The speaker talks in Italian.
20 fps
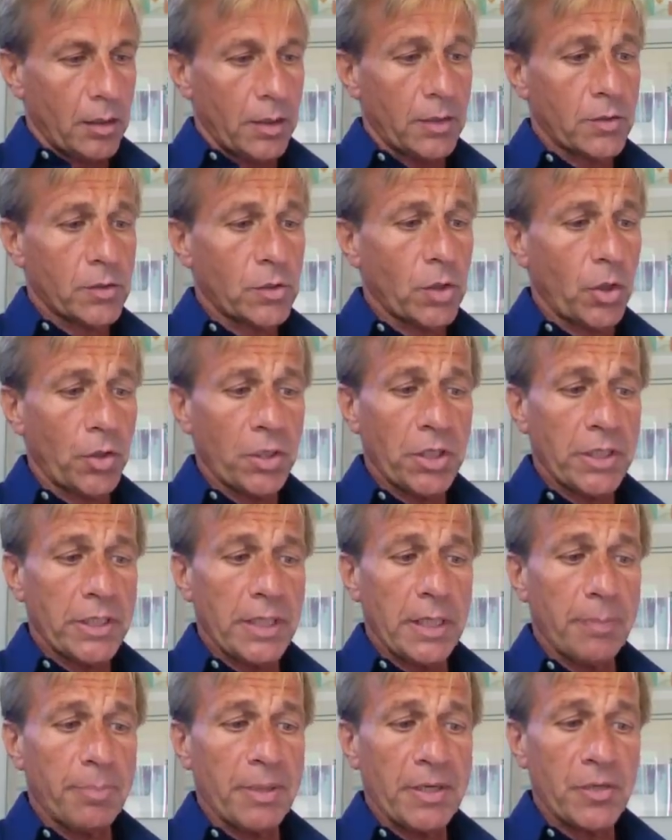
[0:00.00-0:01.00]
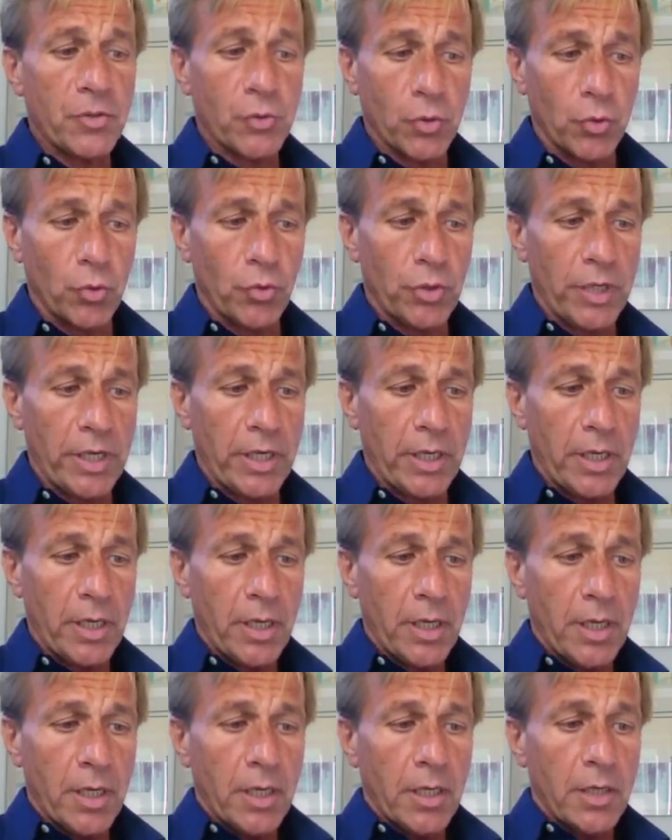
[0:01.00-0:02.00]
Le storie delle persone
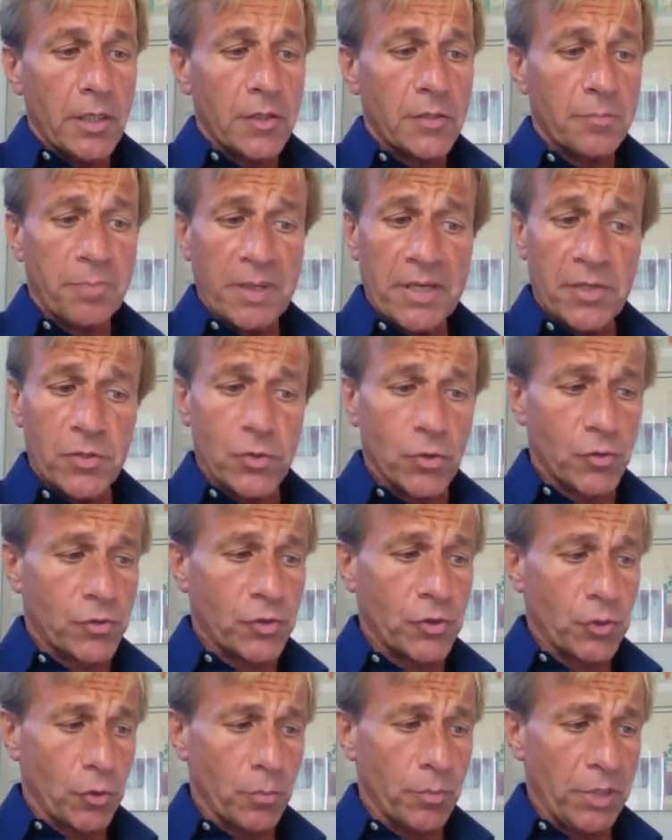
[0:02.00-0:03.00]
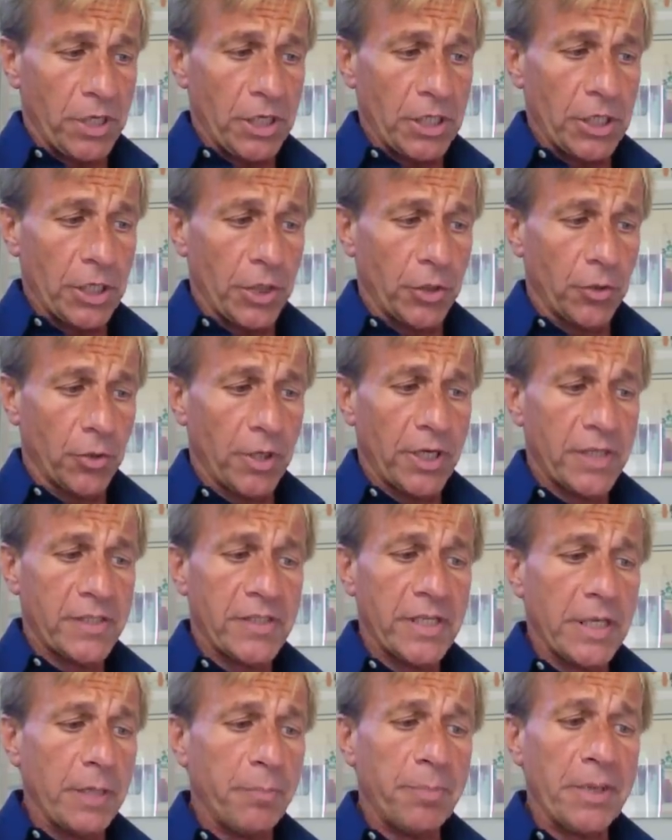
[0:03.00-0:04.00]
spesso si somigliano e
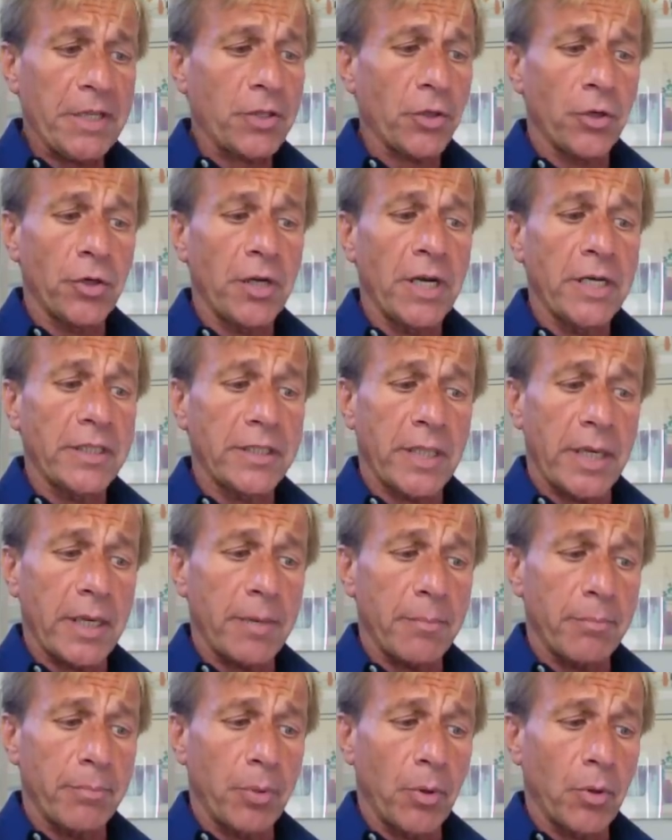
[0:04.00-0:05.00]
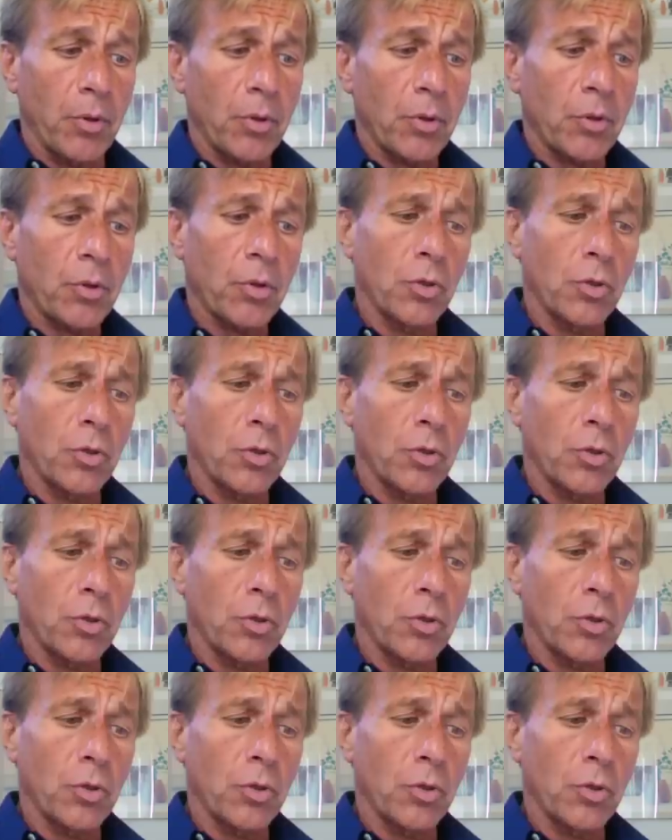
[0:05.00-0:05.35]
si ripetono nel tempo